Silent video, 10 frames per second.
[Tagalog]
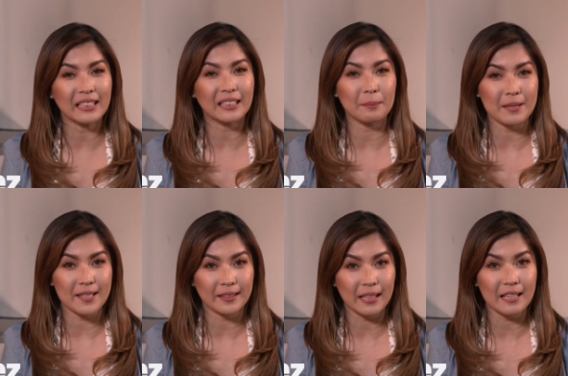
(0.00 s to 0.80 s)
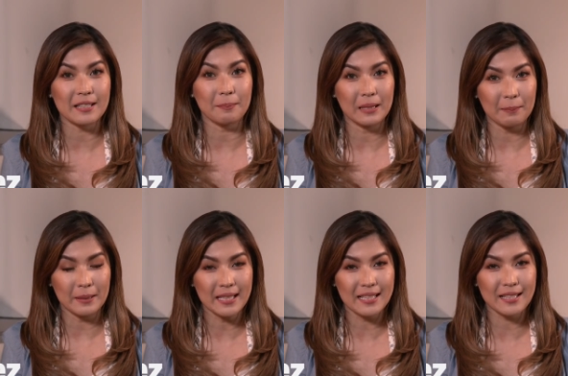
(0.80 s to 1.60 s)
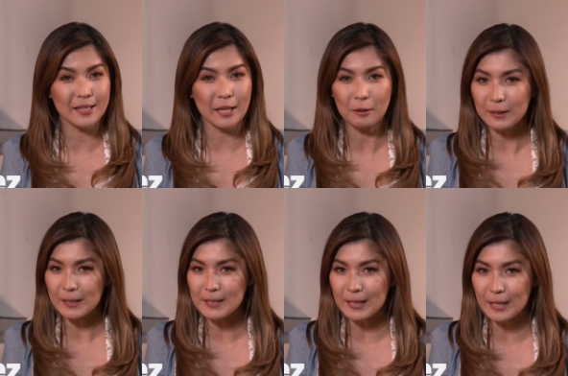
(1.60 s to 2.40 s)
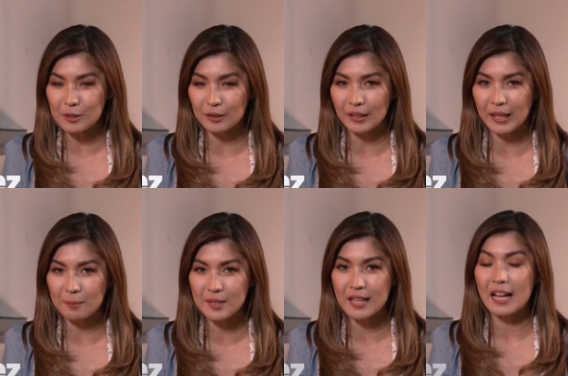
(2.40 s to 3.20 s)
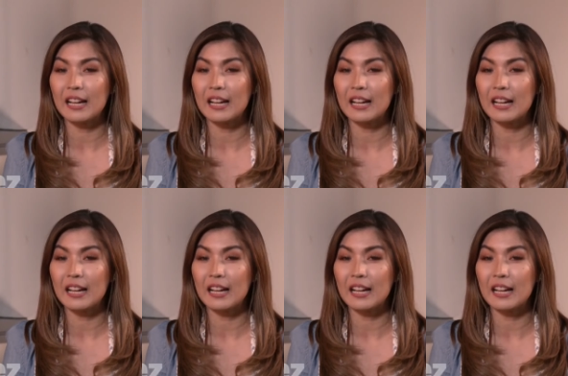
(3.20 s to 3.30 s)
nagrepresenta sa Pilipinas sa Southeast Asian Games,